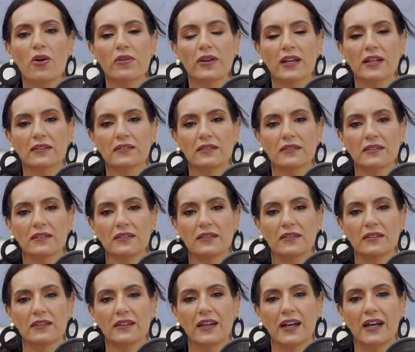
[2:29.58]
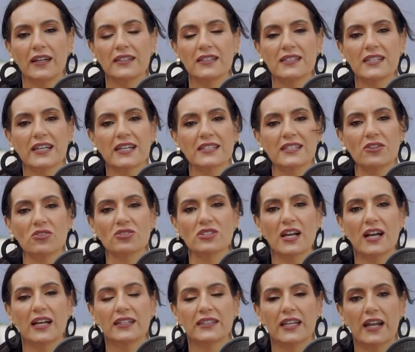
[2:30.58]
ahora, antes de que se
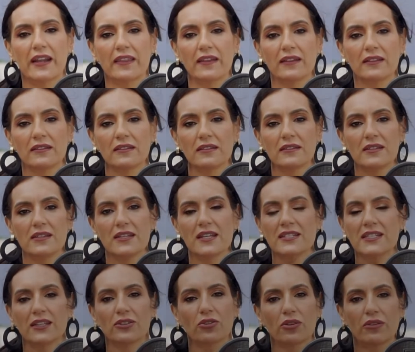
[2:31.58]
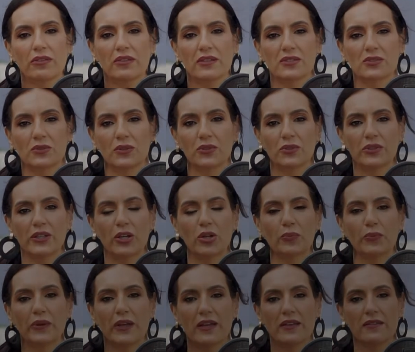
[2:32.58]
nos haga tarde. Y es entonces cuando ya
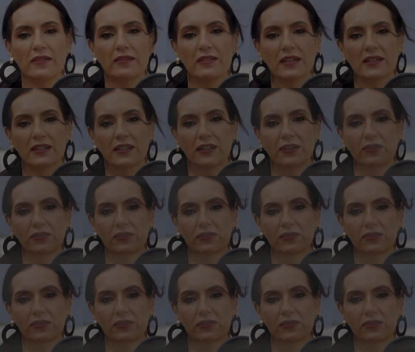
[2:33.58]
no pueda decir.